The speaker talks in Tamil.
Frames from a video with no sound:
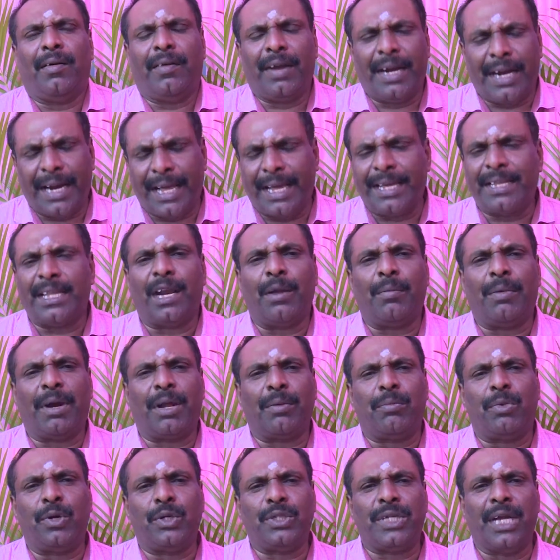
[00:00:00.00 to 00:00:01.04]
இணையதள
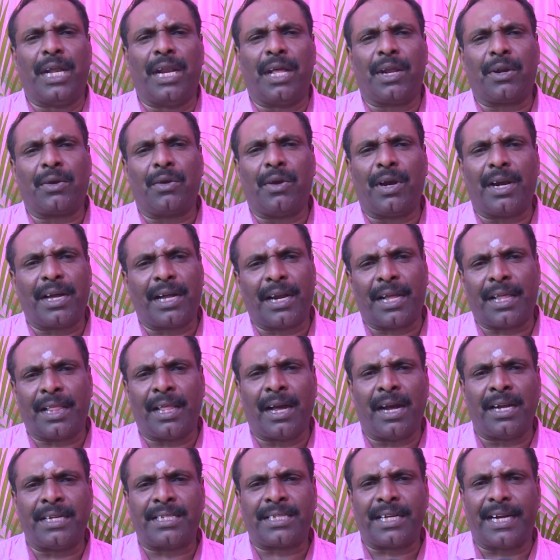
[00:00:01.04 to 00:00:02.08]
பட பூஜையில் இருக்கும்
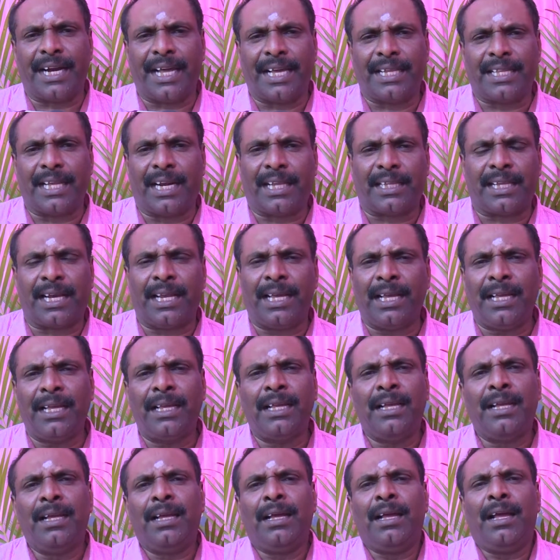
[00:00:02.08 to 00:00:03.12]
அனுகிரக ஆர்ட்ஸ் இணையதளத்தில்
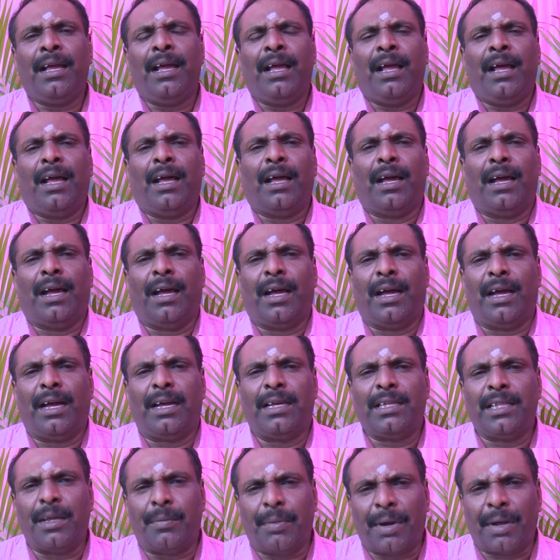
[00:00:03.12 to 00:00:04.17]

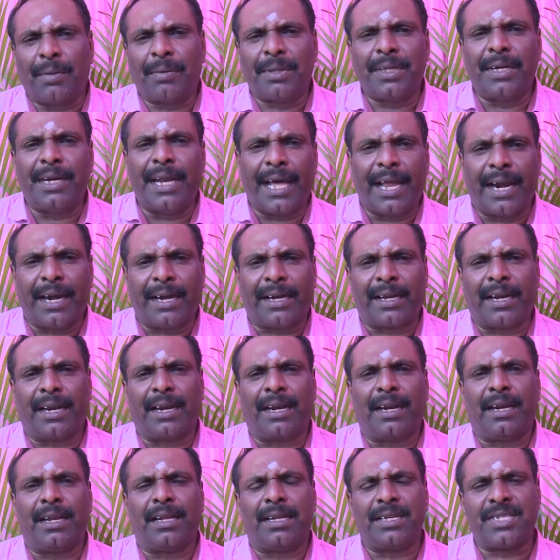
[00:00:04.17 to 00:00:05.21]
இந்த படம் வந்து டைரக்டர்
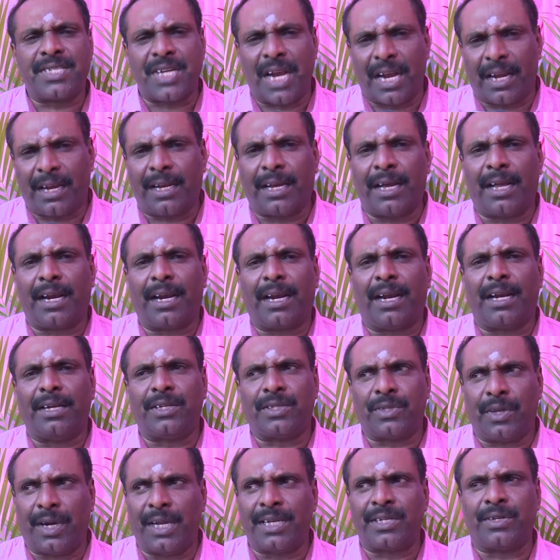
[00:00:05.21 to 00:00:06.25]
ஷங்கர் அண்ட்
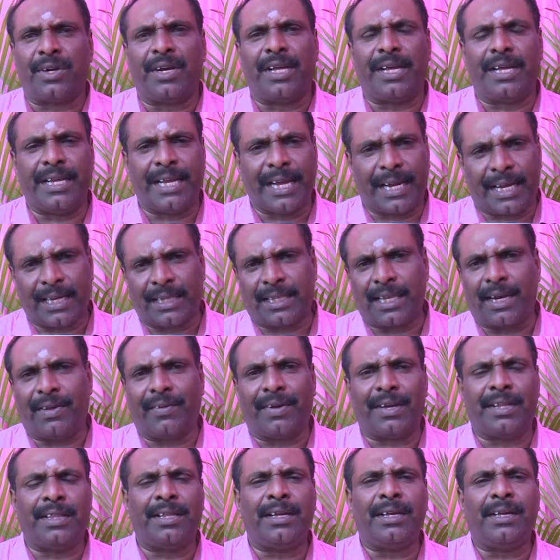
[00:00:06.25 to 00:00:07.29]
சுரேஷோட இயக்கத்தில்
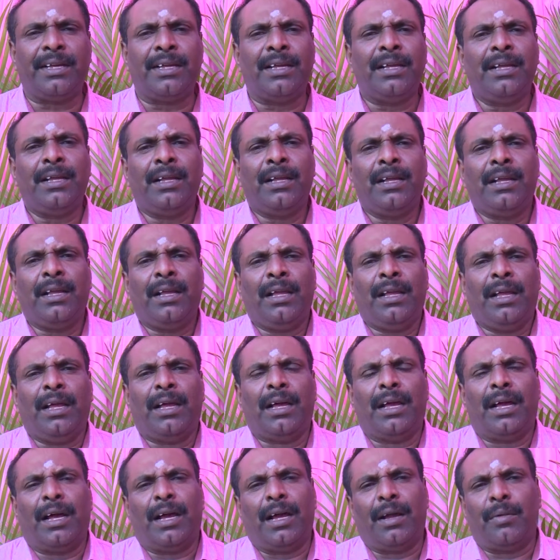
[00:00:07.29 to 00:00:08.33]
வருது
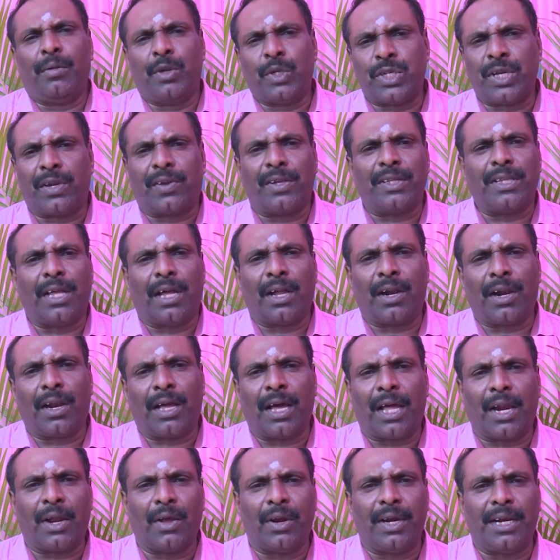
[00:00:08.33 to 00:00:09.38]
மியூசிக் வந்து அருள்
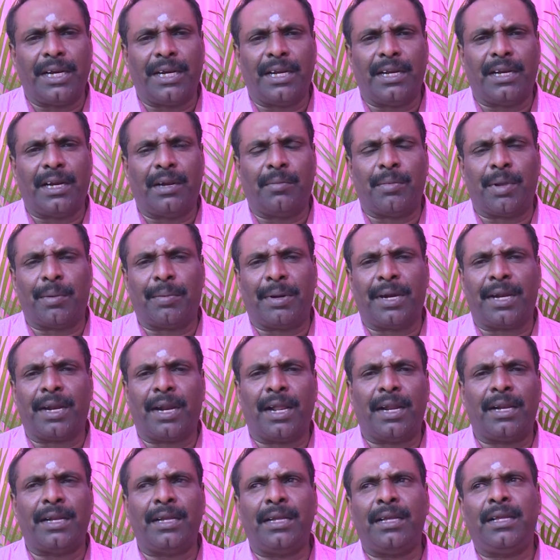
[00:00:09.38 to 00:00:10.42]
கரவலின்னு நண்பர்
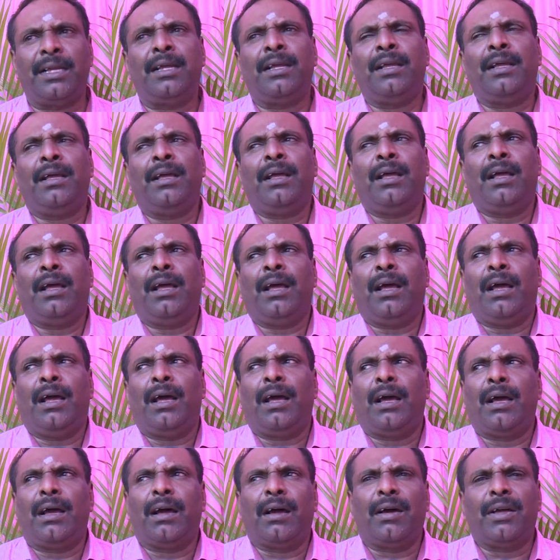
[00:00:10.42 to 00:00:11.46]
பண்ணுறாரு
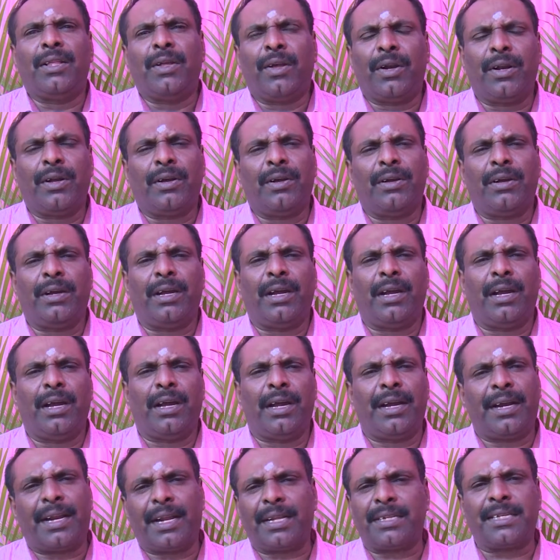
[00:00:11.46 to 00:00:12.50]
இது ஒரு
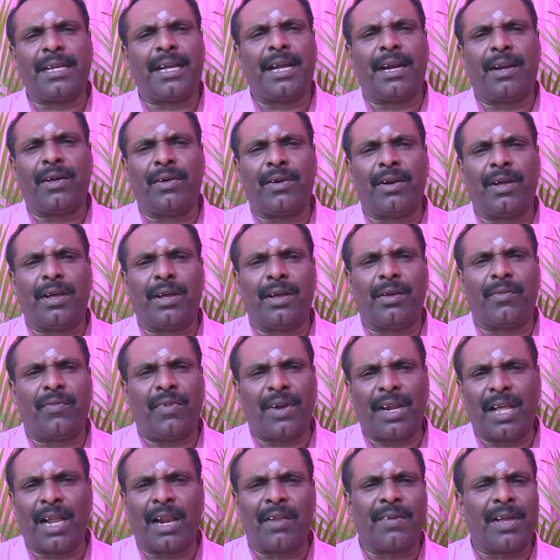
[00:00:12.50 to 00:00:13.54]
இன்ட்ரெஸ்டிங்கான ஒரு
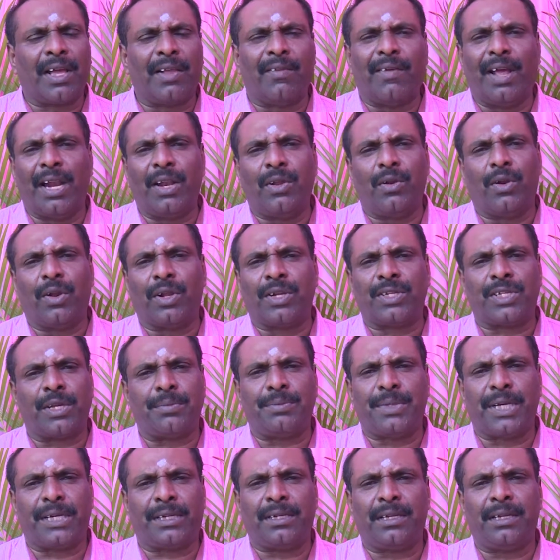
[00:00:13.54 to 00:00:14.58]
ஃபோட்டோகிராஃபிக்கல் வேல்யூவில் ஒரு
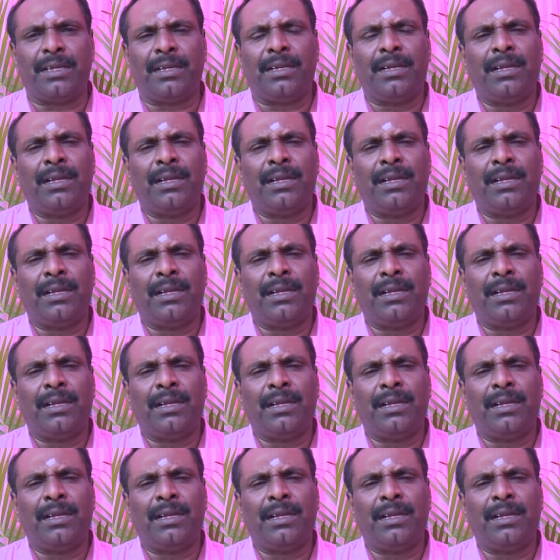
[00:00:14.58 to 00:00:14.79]
சப்ஜெக்ட்டு